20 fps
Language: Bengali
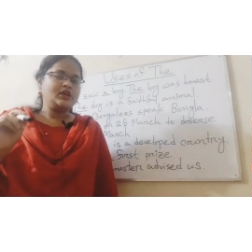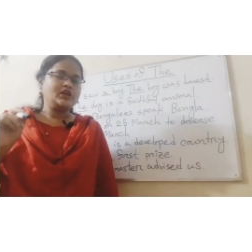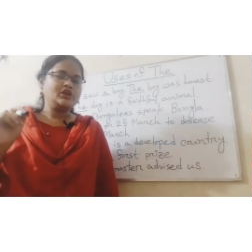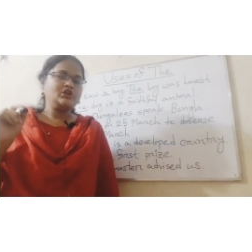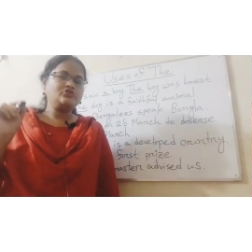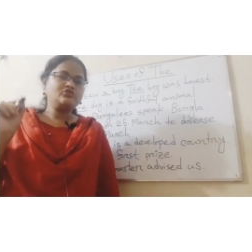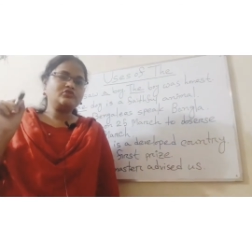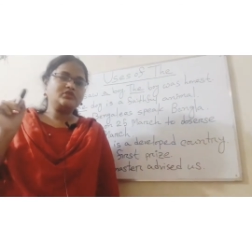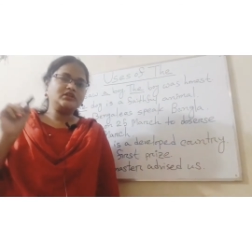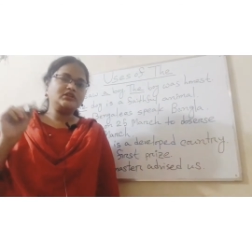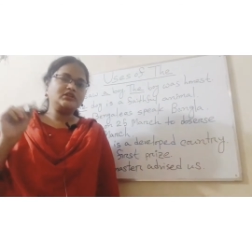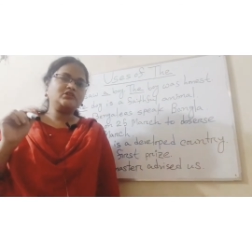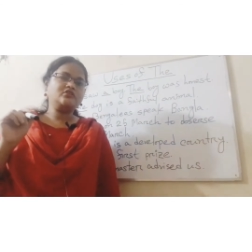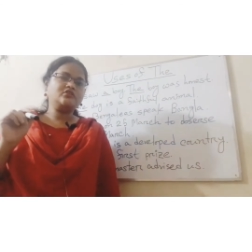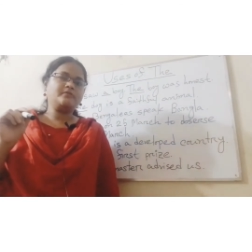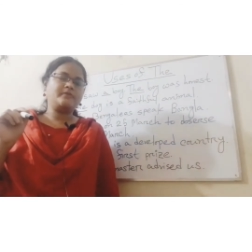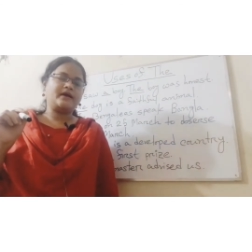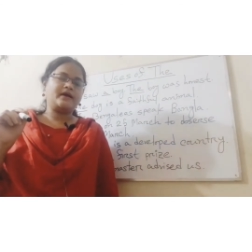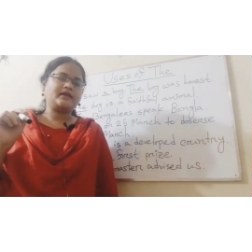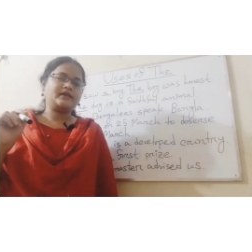কিন্তু দ্বিতীয়
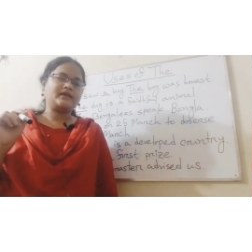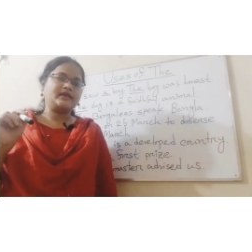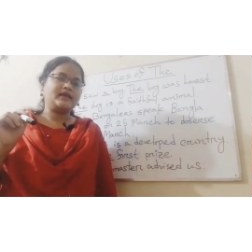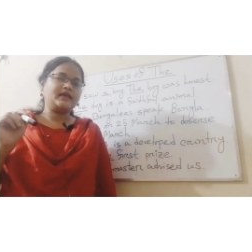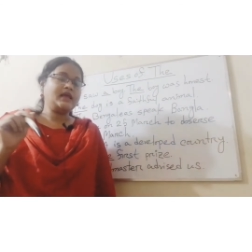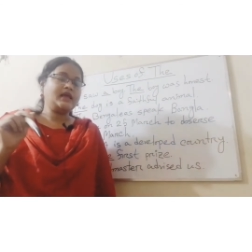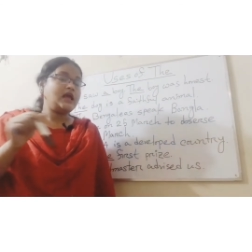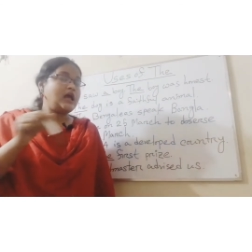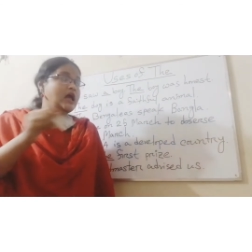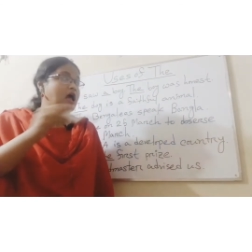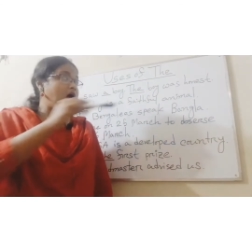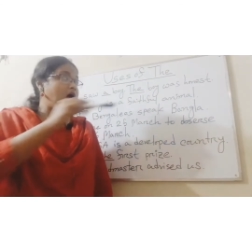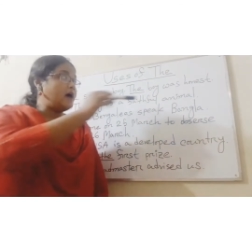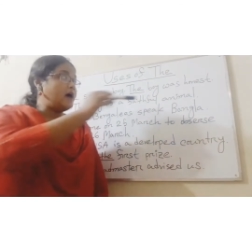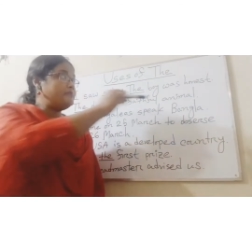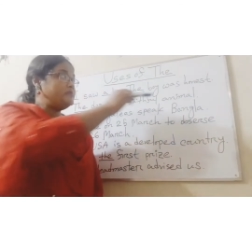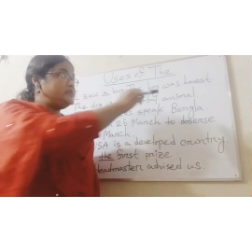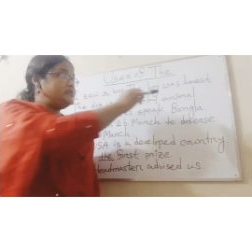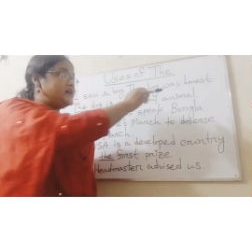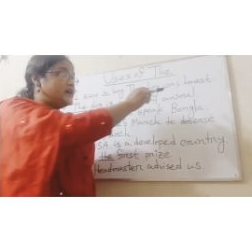বাক্যে
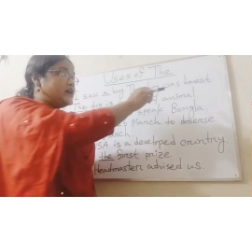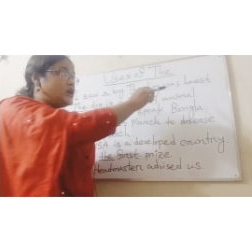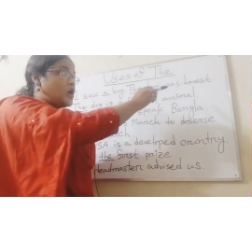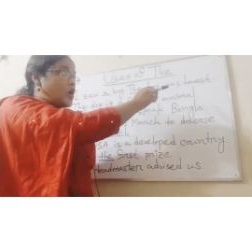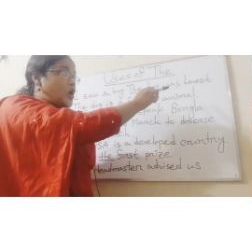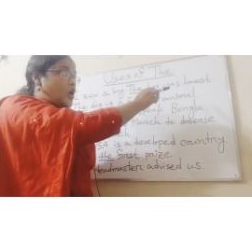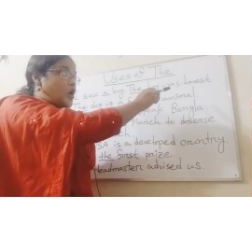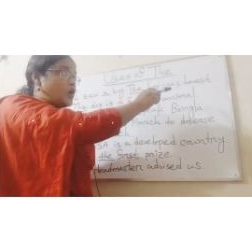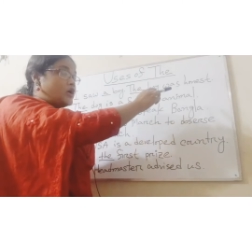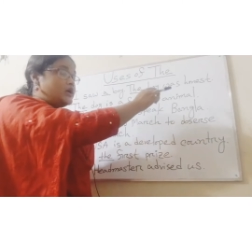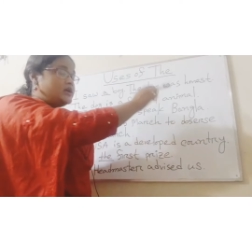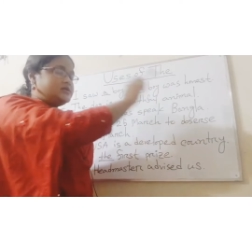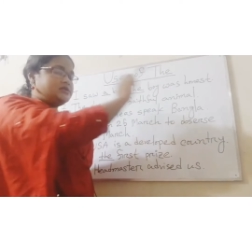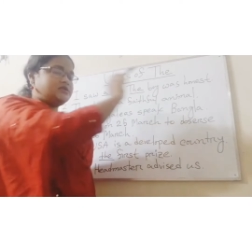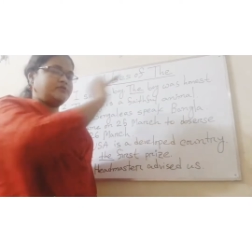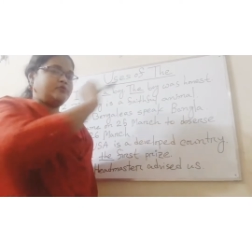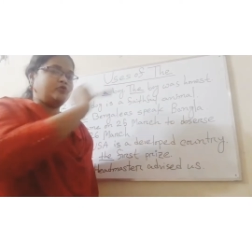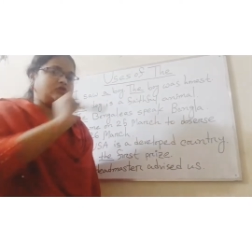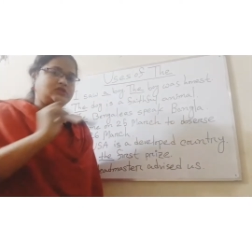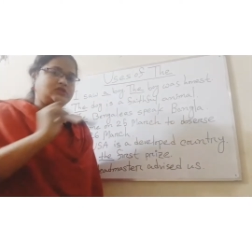আমি যাকে অনেস্ট
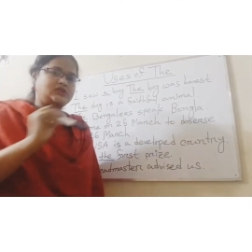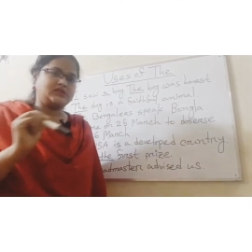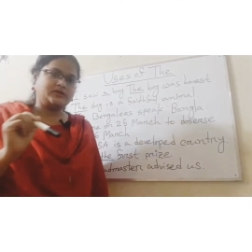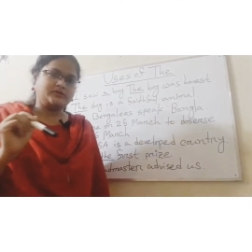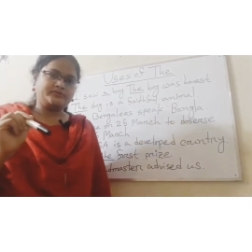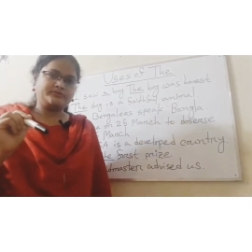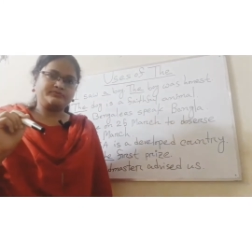বলছি